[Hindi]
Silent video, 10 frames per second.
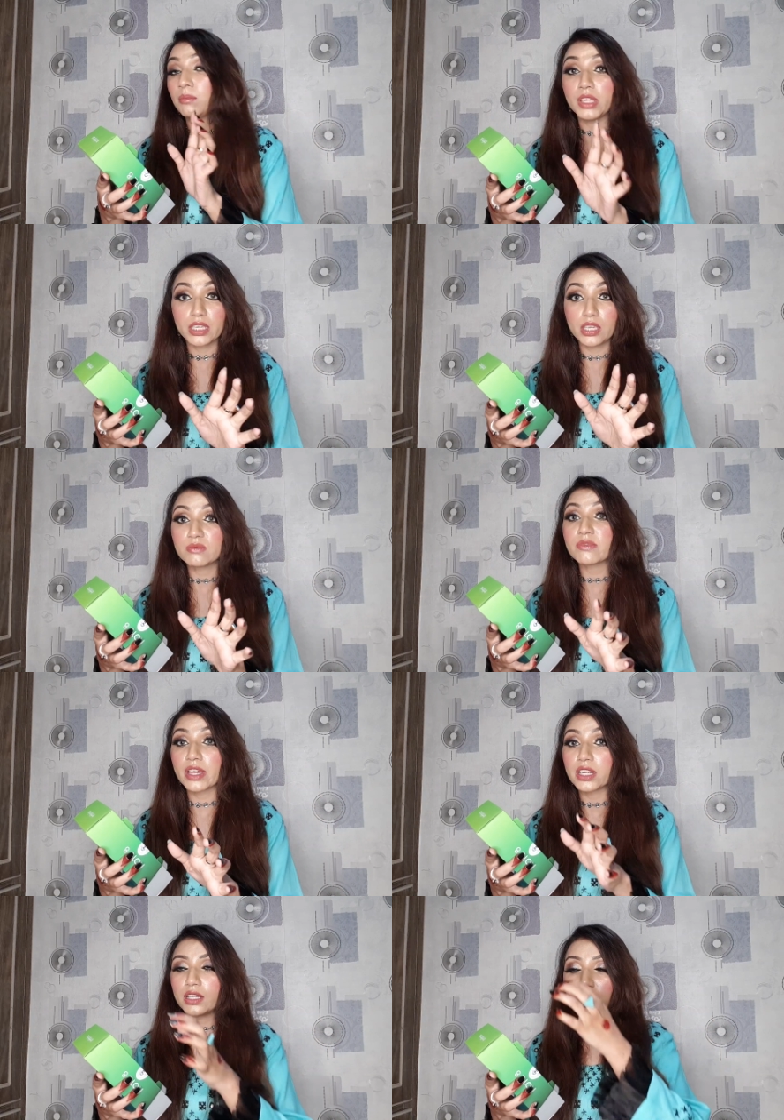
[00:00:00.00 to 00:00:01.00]
मैं गेम्स
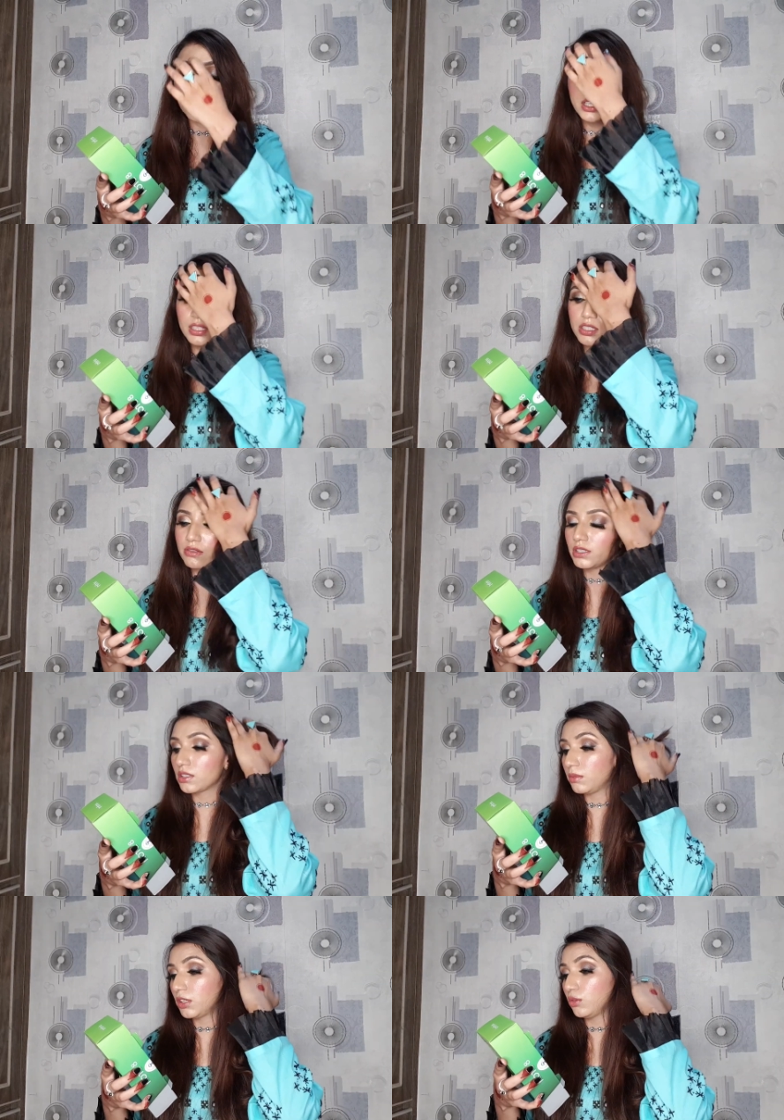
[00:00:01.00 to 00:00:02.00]
वगैरह नहीं खेलती इस वजह
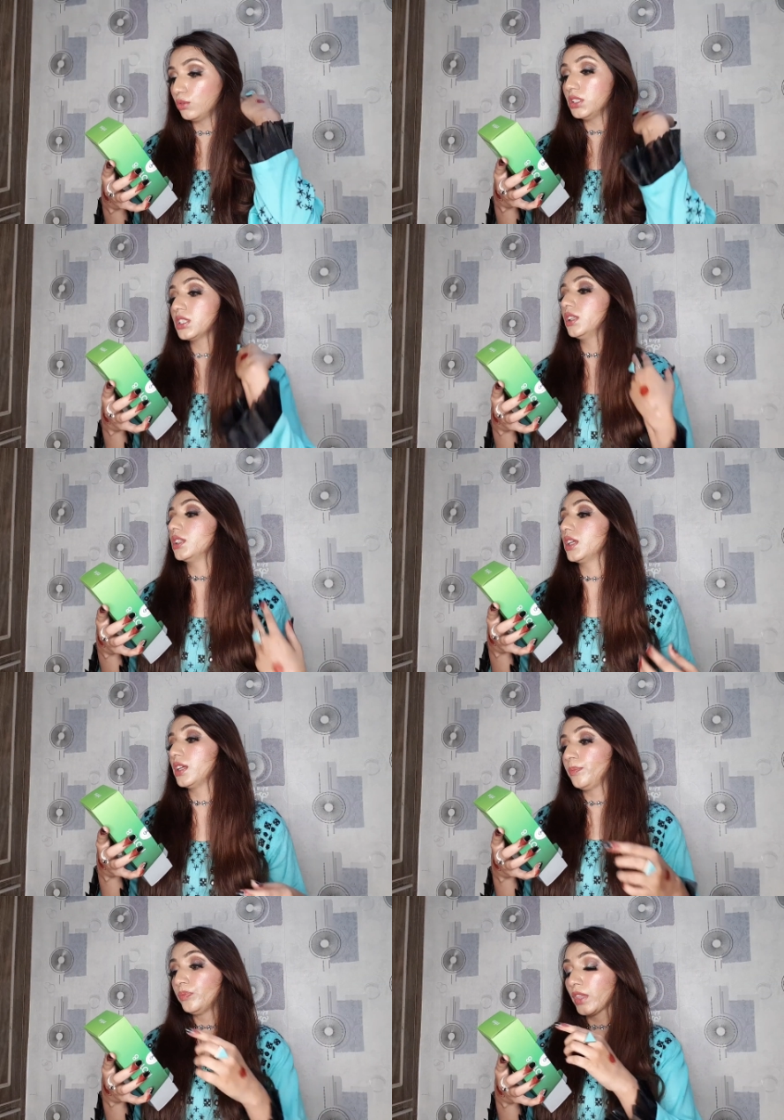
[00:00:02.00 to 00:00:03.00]
से मेरी दो दिन चल
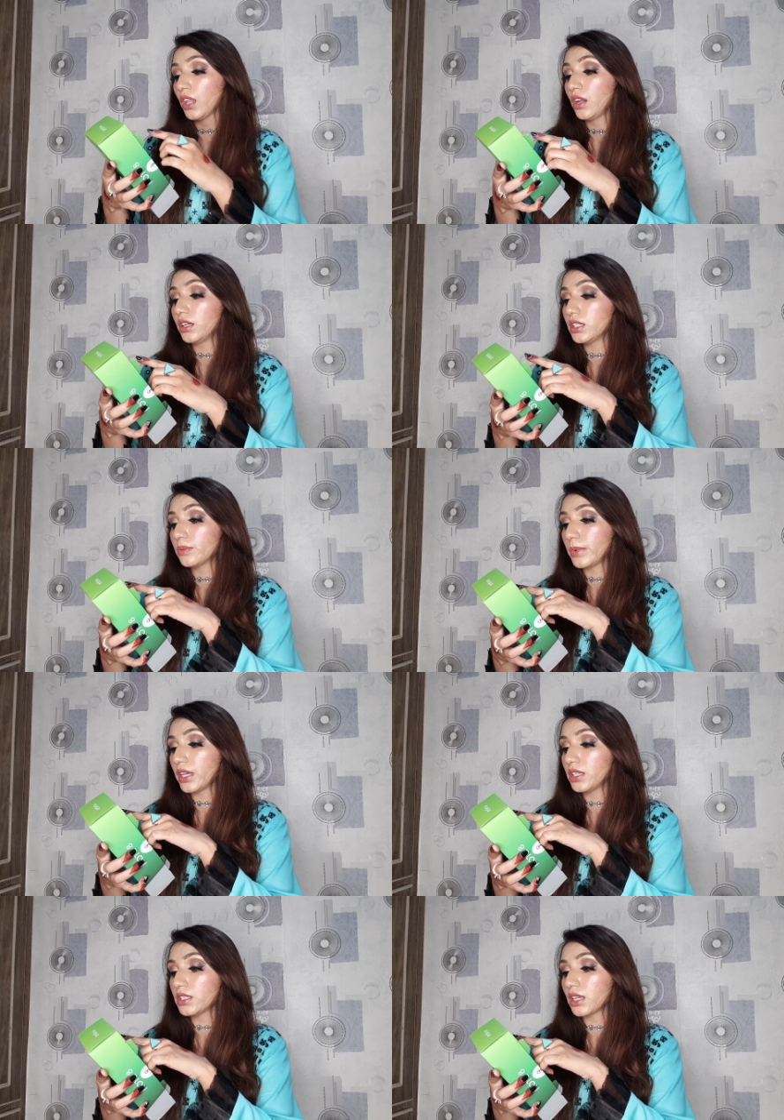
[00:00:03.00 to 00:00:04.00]
जाएगी डिस्प्ले
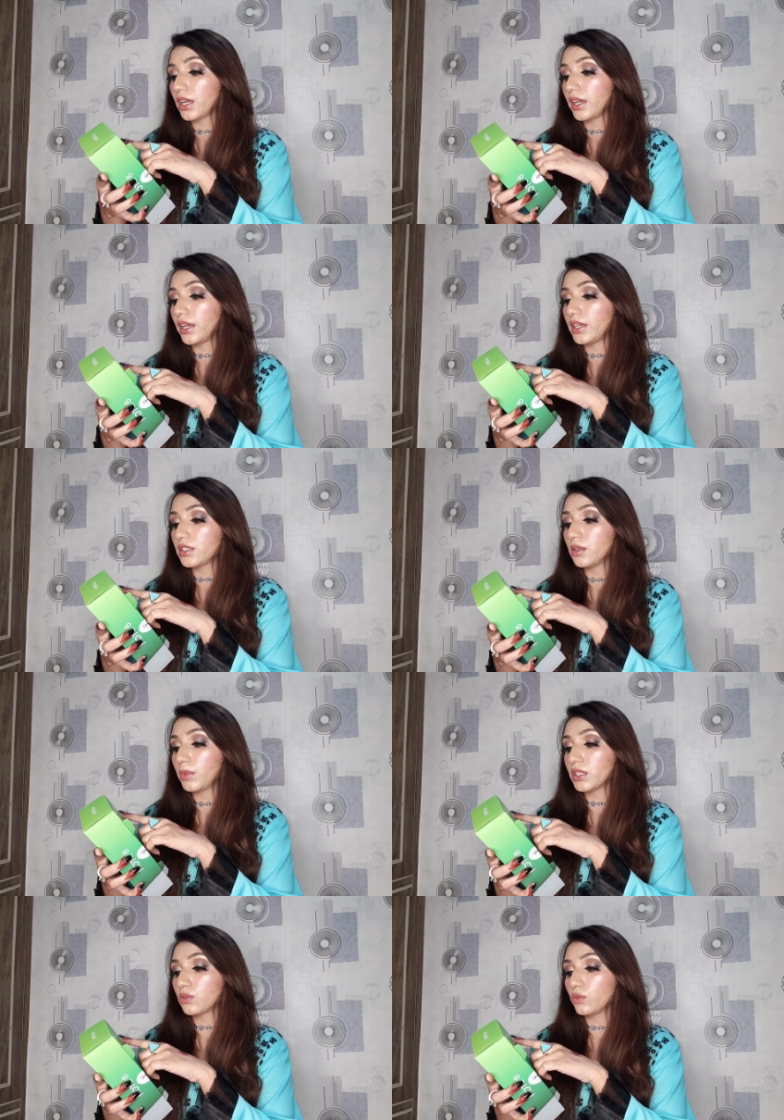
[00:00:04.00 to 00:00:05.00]
इसका है एच डी
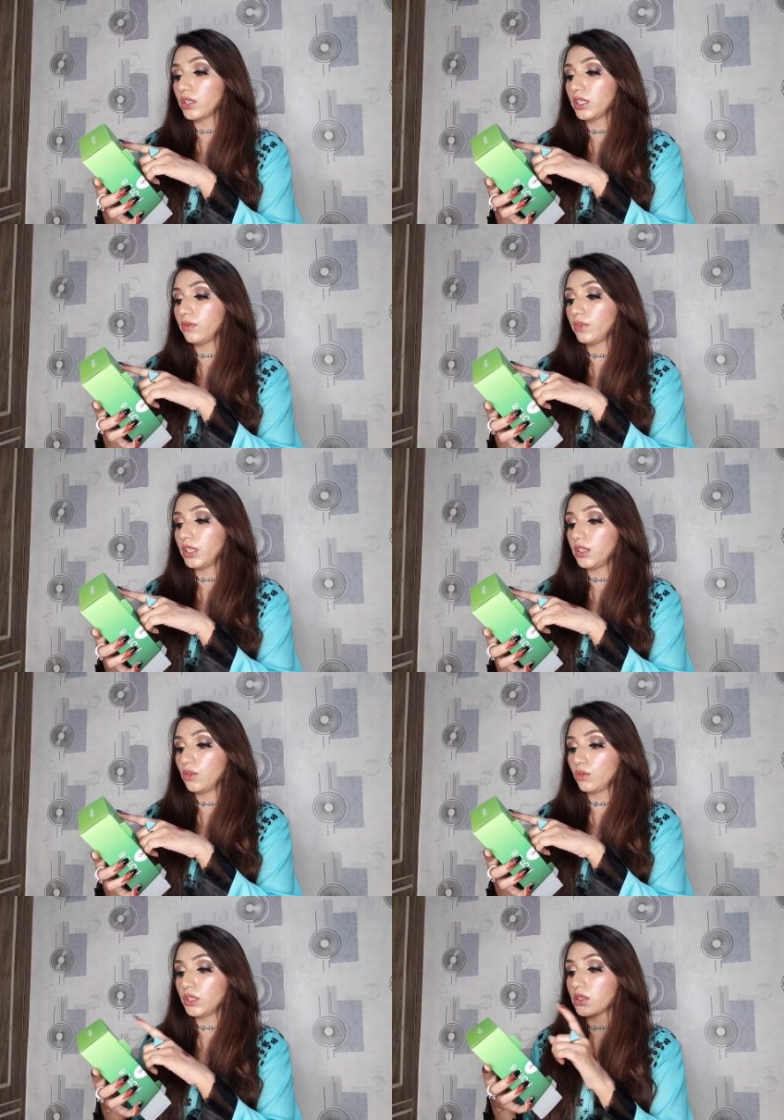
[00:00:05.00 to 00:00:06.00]
प्लस डुअल
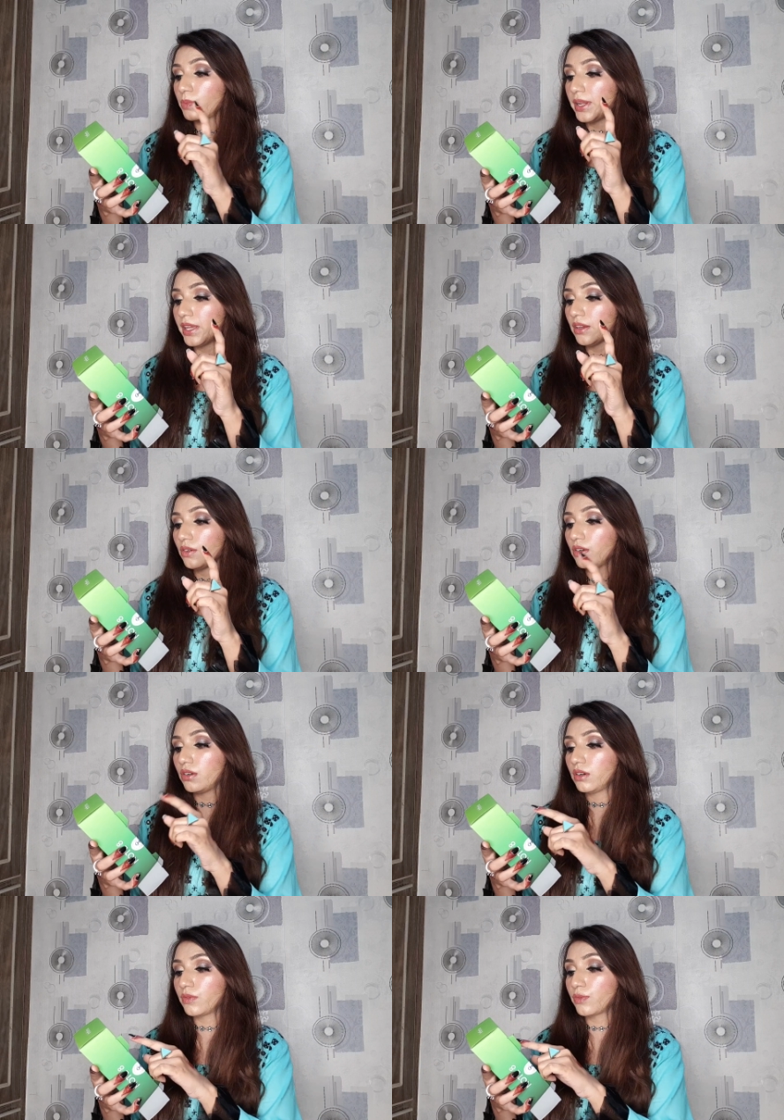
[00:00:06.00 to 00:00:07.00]
इन्फिनिटी ओ डिस्प्ले
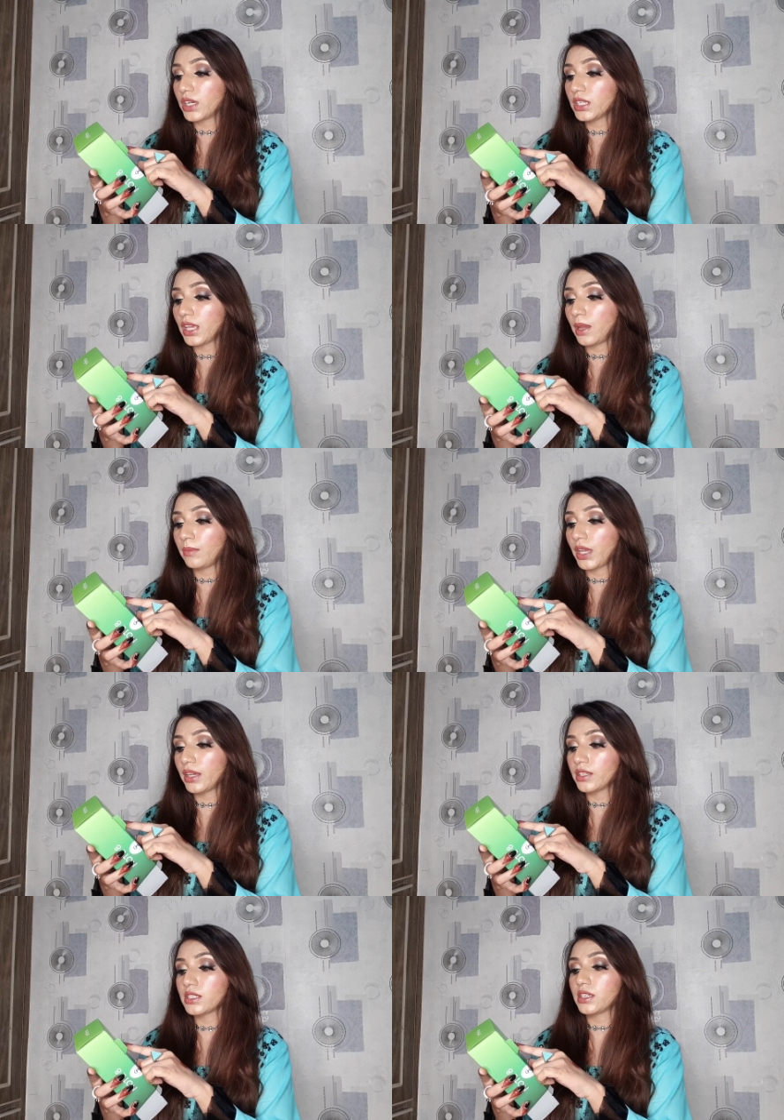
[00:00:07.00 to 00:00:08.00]
और फ्रंट कैम
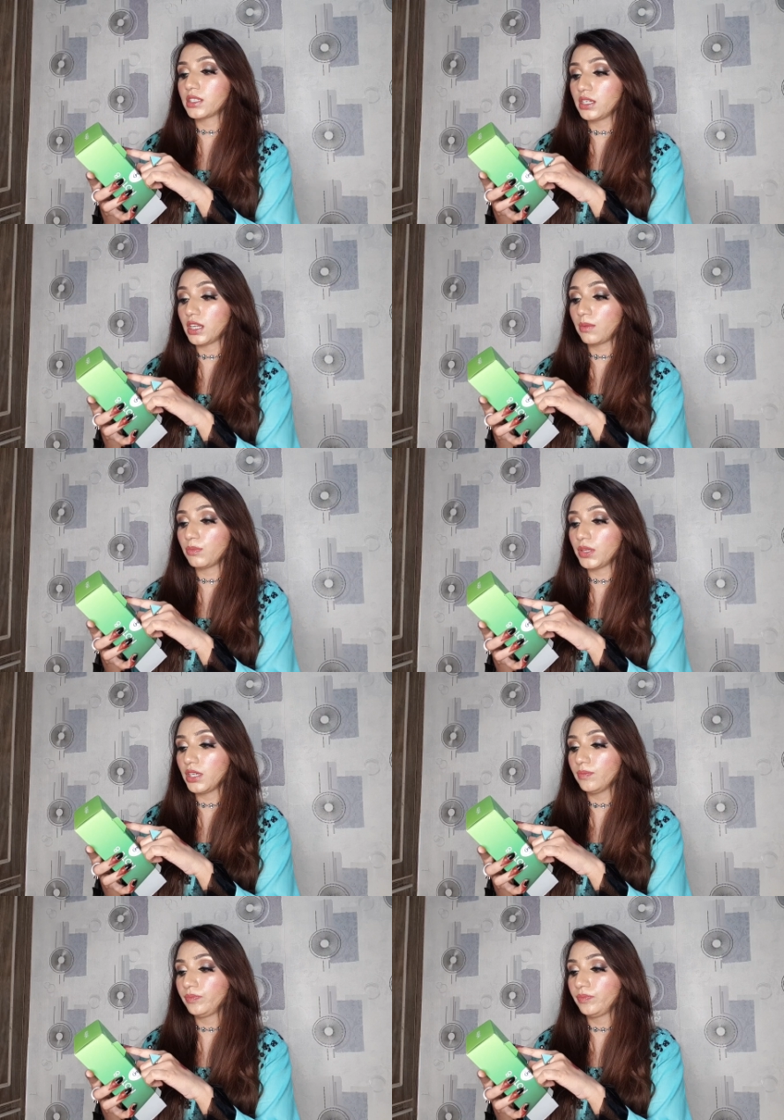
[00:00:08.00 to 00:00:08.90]
है 16 एम पी